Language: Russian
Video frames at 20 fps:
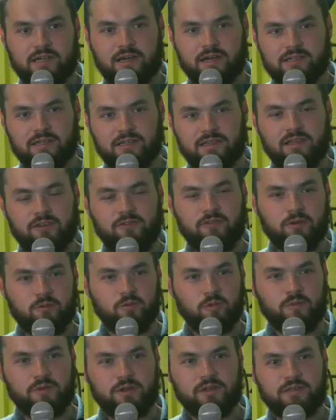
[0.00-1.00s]
захотят на
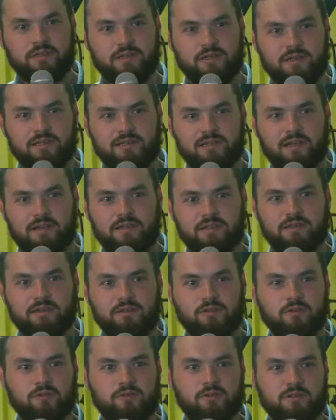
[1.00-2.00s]
фигму перейти, если
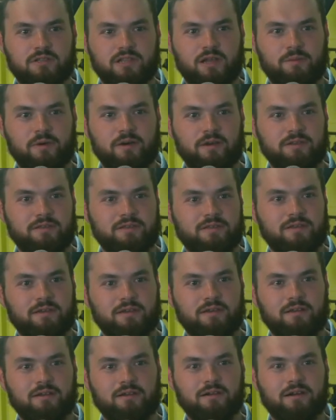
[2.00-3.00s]
они, то все сломается
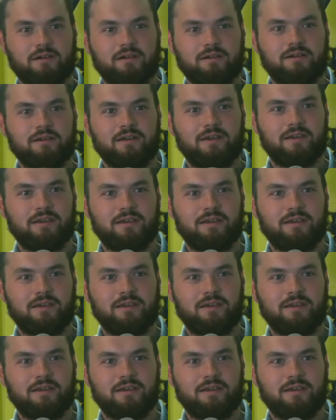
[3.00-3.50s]
или они... как?